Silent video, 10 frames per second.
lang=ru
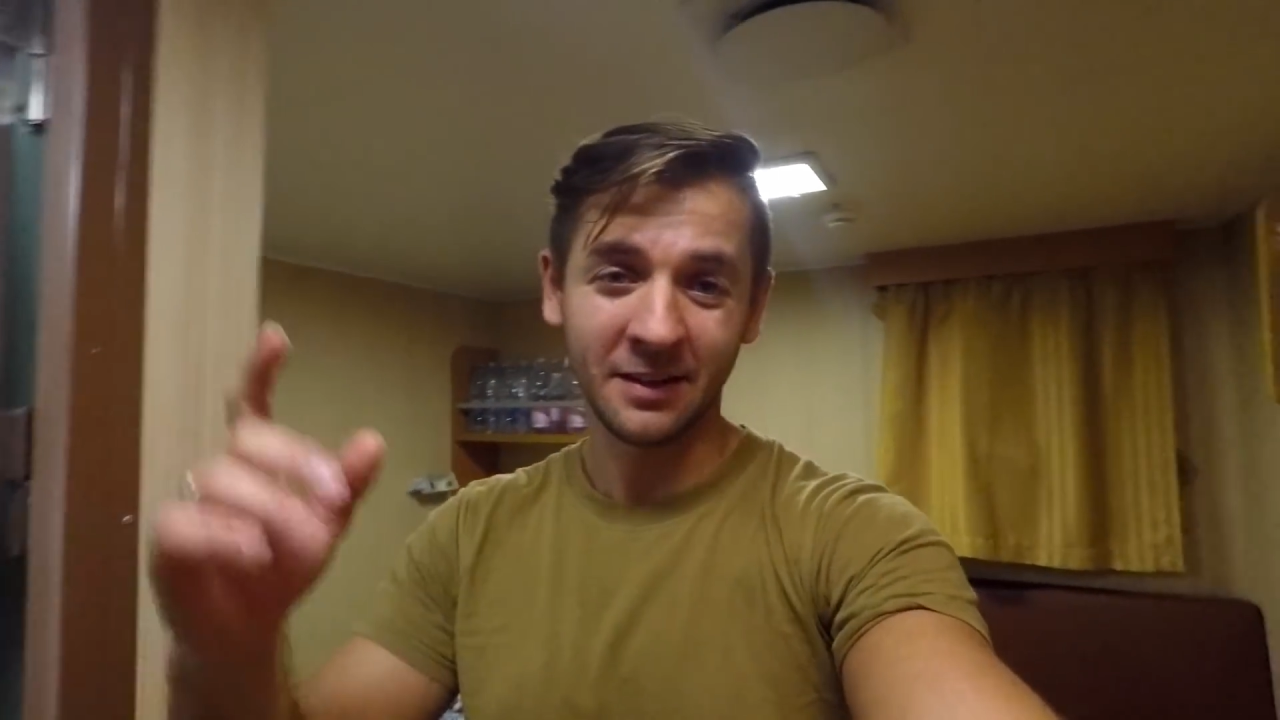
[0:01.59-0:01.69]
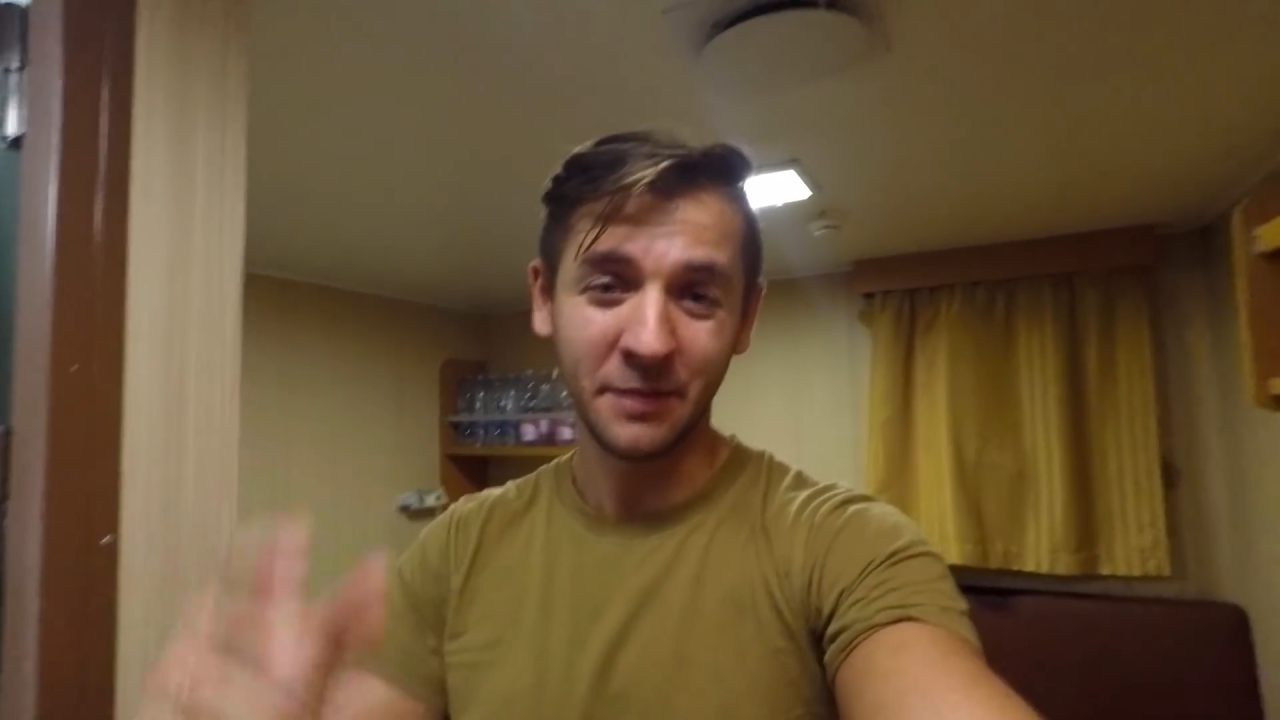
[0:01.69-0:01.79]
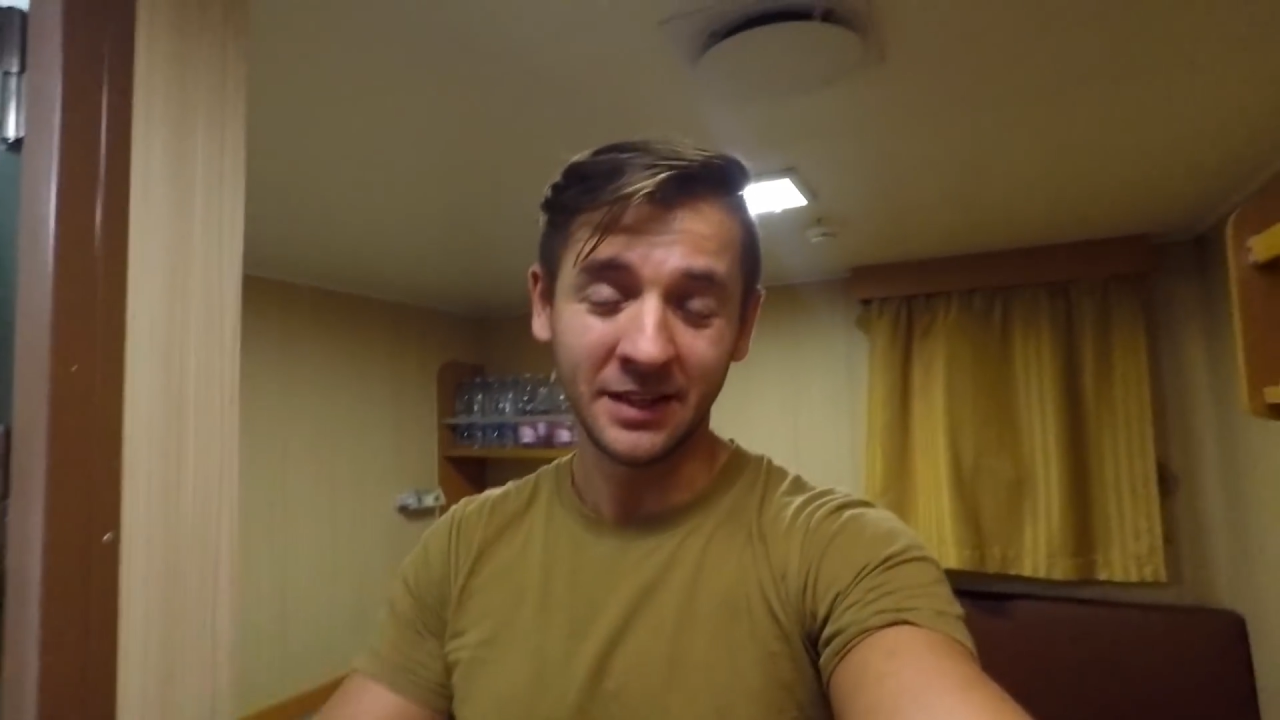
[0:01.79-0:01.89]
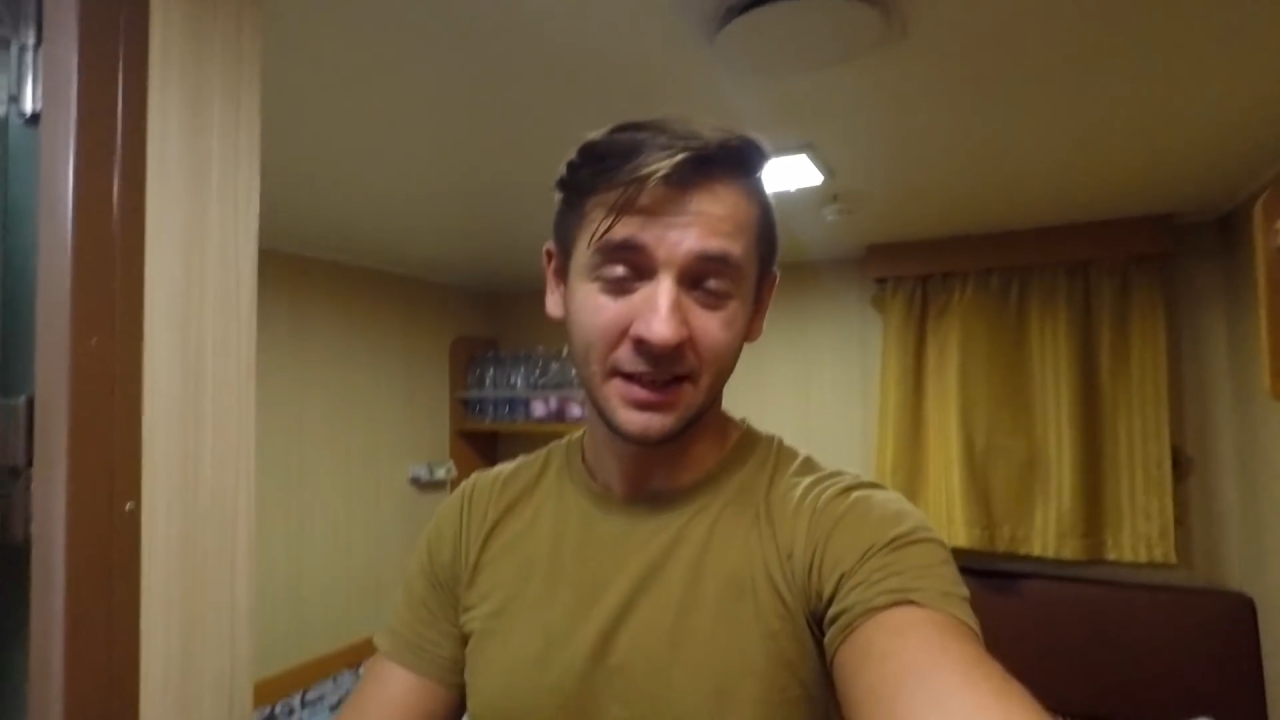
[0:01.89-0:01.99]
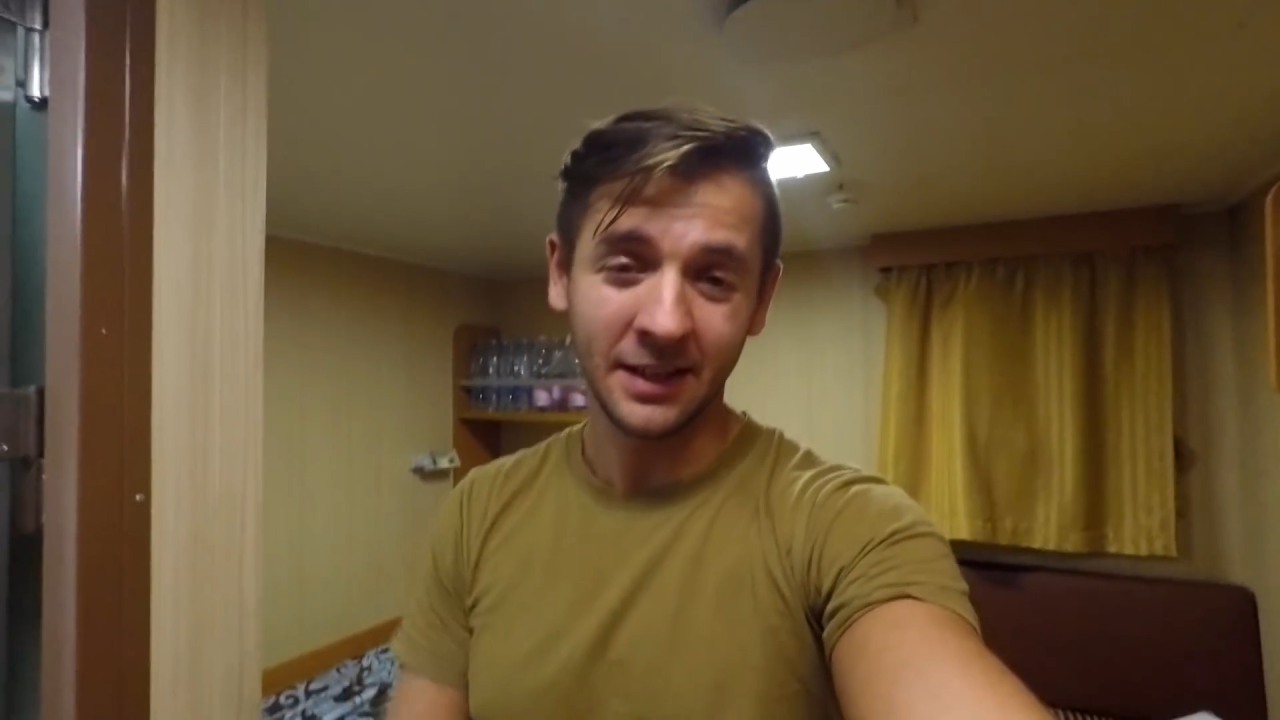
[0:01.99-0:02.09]

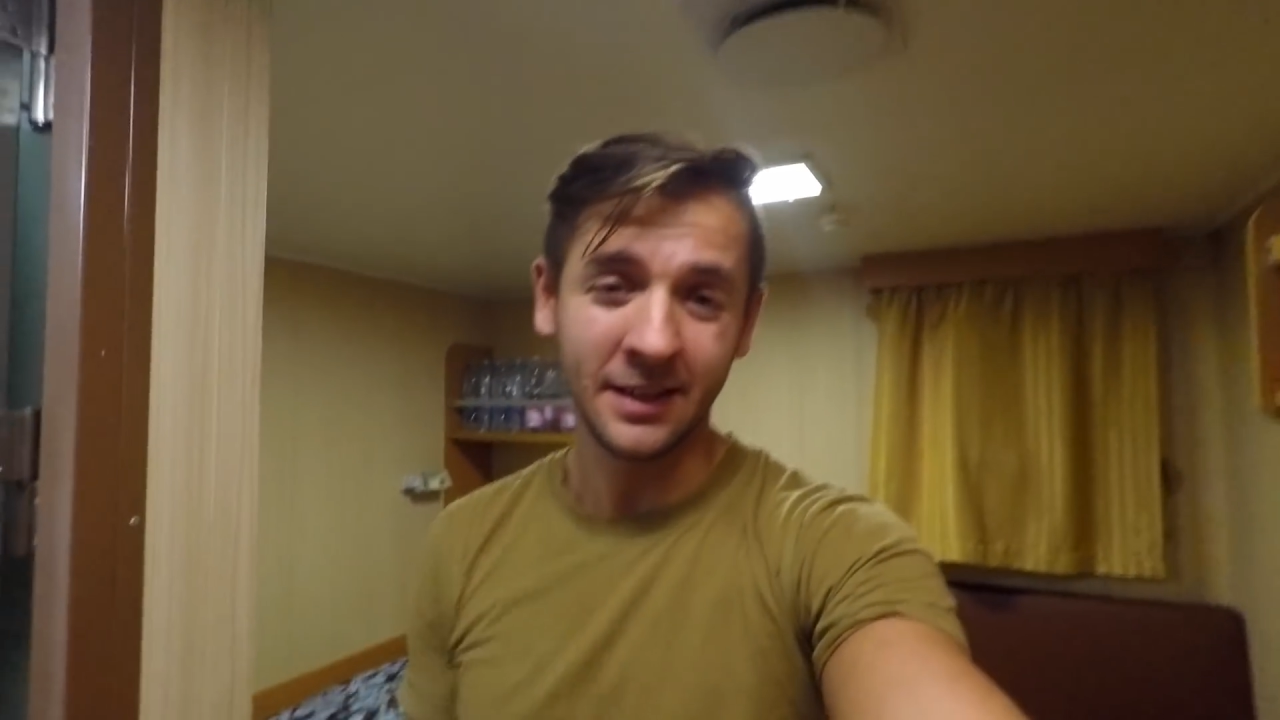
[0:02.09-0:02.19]
Дмитрий,